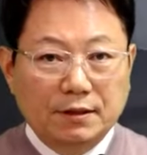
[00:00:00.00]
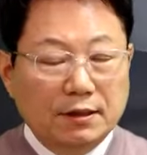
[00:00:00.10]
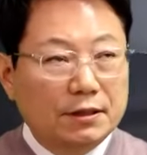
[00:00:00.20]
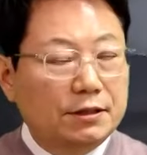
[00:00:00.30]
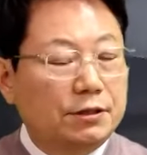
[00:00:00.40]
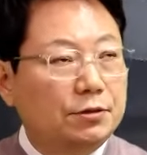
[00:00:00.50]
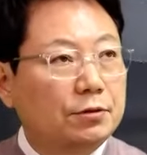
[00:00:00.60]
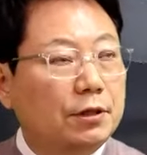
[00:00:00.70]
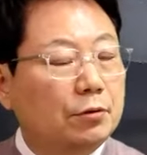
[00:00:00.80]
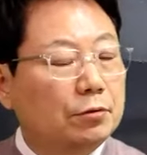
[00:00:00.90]

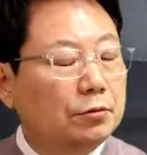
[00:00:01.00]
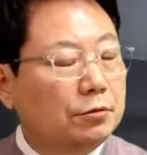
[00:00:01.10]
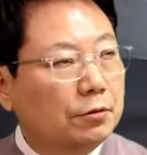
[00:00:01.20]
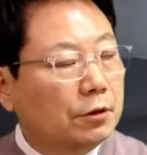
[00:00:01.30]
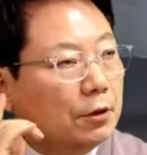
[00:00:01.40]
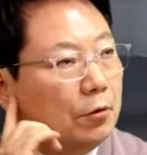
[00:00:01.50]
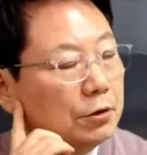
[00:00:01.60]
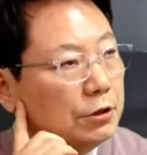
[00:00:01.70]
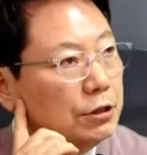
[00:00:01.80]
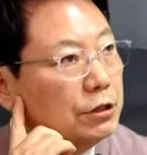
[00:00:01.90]
신천대로 저는
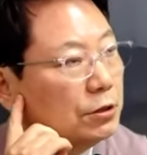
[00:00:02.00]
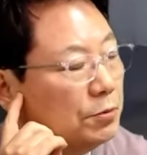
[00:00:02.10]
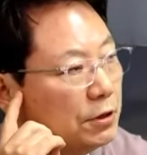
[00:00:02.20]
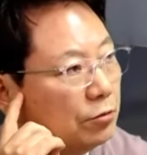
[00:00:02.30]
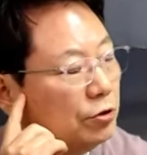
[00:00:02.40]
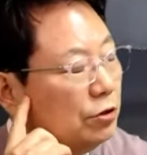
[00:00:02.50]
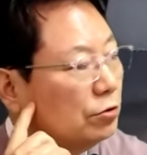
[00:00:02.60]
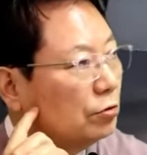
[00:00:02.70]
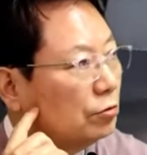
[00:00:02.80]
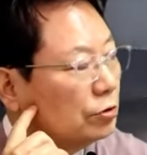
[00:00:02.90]
어디 70인데도
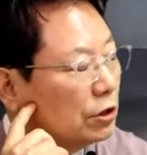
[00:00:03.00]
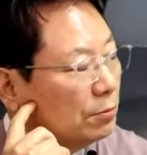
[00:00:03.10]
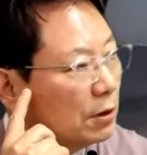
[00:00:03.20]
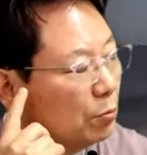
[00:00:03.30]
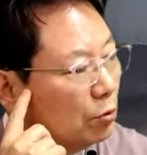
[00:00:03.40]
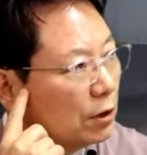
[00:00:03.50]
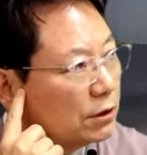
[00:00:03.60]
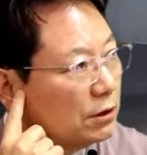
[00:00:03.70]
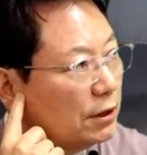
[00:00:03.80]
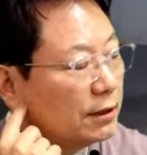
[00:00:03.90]
있는 걸로 지난번에 본
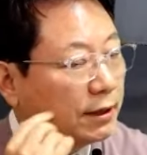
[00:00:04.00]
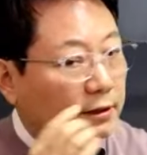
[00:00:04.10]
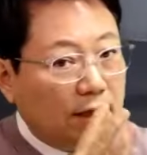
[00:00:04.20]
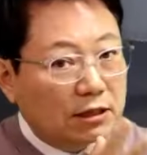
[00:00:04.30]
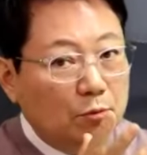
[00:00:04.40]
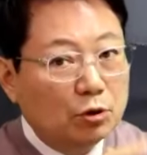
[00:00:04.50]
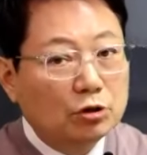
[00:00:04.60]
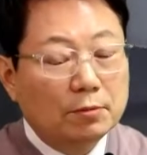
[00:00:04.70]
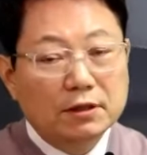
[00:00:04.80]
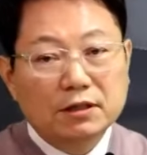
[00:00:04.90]
것 같은데 제가 다시
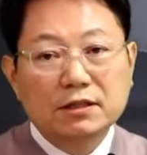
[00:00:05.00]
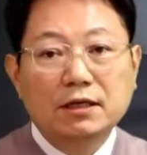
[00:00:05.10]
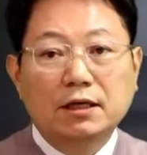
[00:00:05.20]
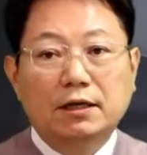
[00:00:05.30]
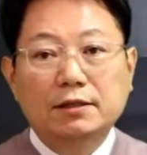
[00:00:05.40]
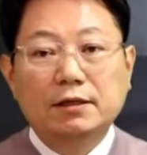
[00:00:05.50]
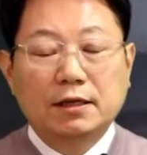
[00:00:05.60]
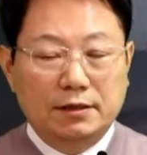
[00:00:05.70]
한번 여쭤봤더니